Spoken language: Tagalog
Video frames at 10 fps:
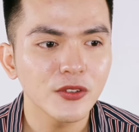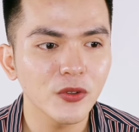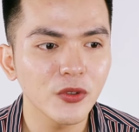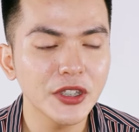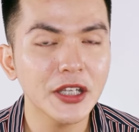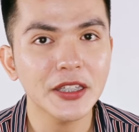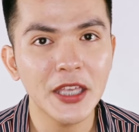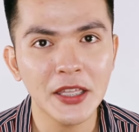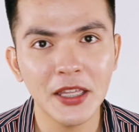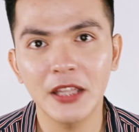So,
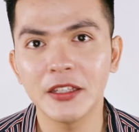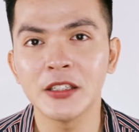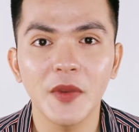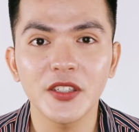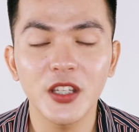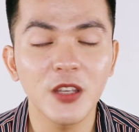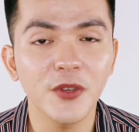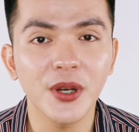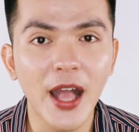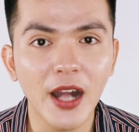ingat-ingat na lang din, especially
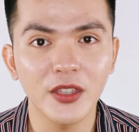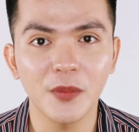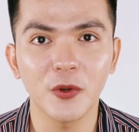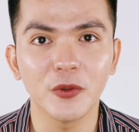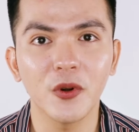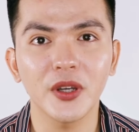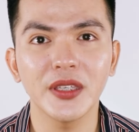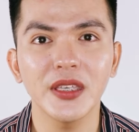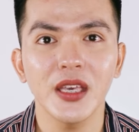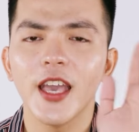if you're acne prone,
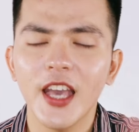okay?